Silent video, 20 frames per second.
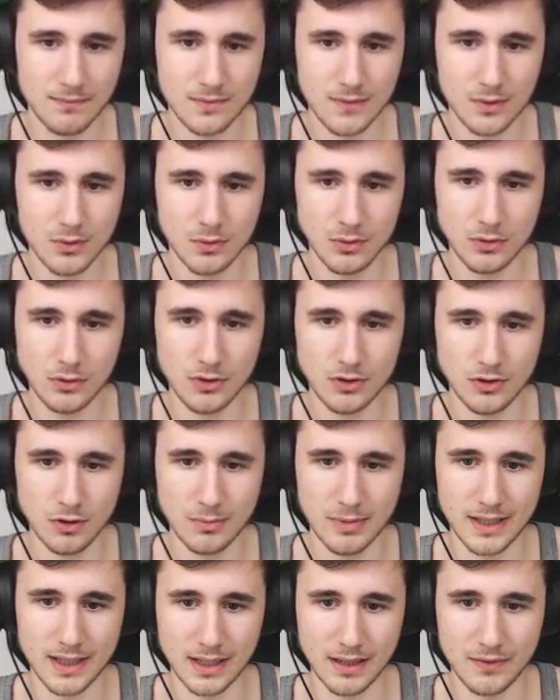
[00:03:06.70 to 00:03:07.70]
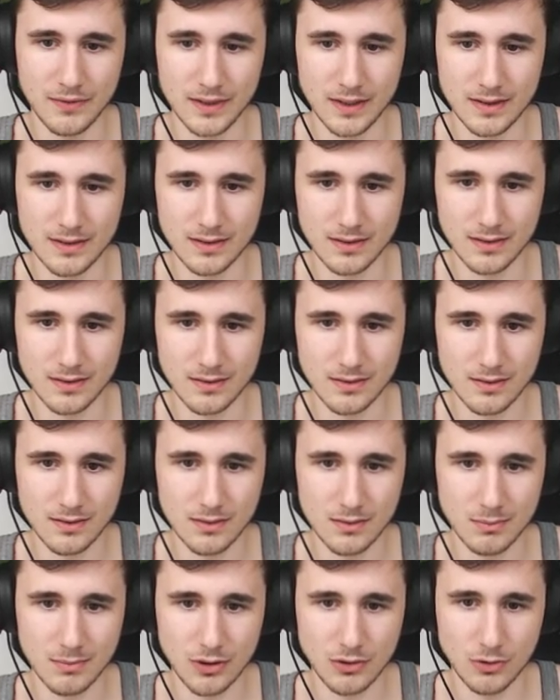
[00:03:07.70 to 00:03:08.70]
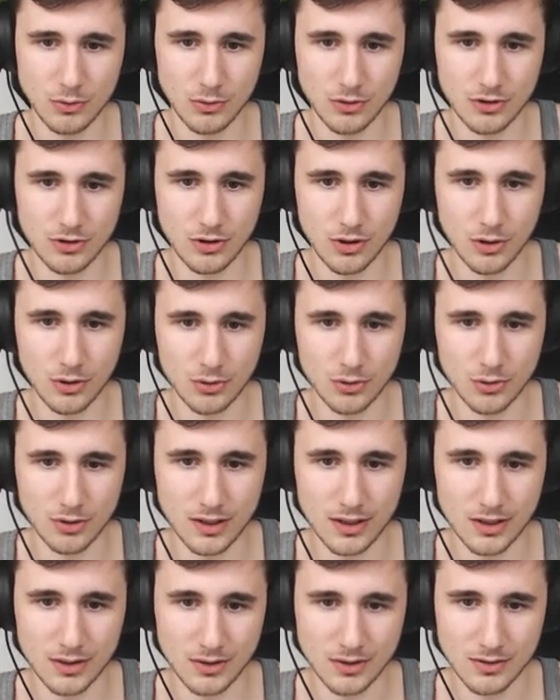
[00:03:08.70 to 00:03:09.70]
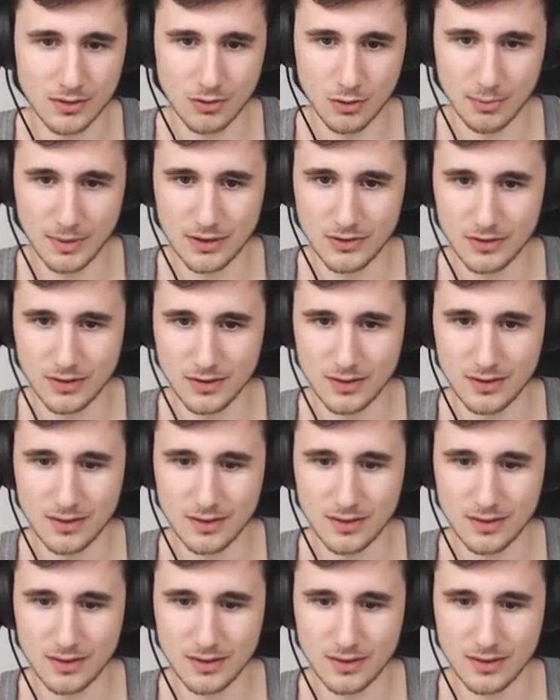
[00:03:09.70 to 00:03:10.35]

Oh, io non riesco a beccare Fizz. Ma sono storto io? Secondo me sì.